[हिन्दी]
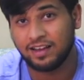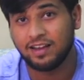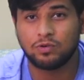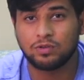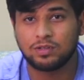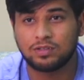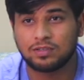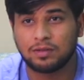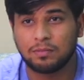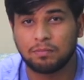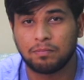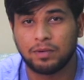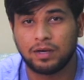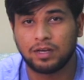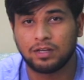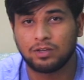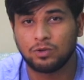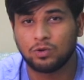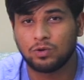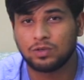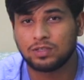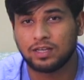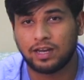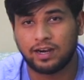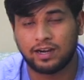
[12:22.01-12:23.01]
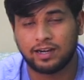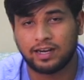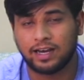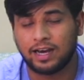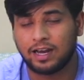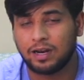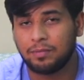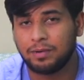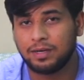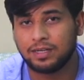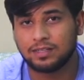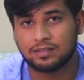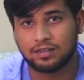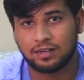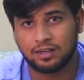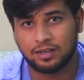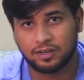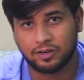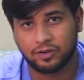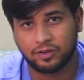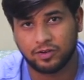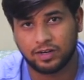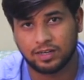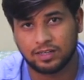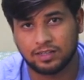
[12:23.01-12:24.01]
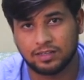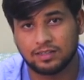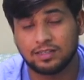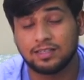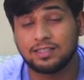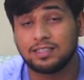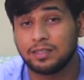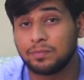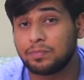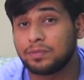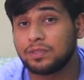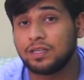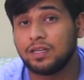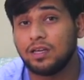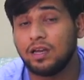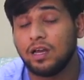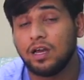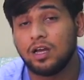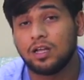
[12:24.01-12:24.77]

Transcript: दिसंबर 2018 में डिसकंटिन्यू कर दी थी जिप्सी